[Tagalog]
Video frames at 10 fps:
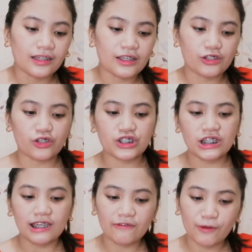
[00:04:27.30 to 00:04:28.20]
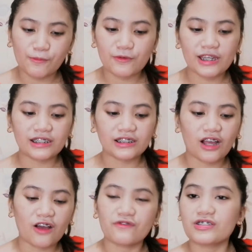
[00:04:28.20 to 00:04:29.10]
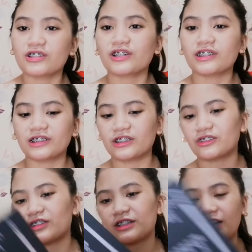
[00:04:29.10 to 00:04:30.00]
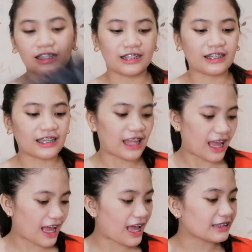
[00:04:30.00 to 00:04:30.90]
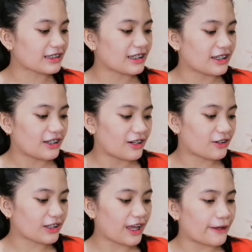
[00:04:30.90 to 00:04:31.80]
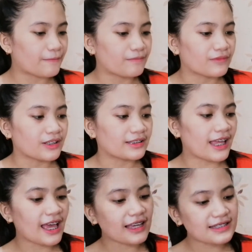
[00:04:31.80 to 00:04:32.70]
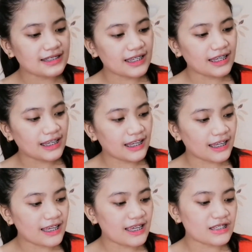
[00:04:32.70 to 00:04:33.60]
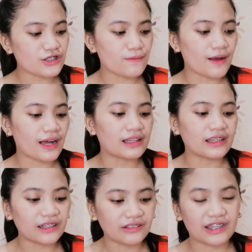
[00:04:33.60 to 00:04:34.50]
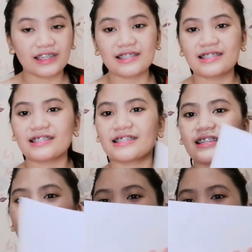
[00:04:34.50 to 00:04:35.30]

Ayan o, Chief Operating Officer. Nandito din nakalagay lahat. Okay, next is yung mga lyrics,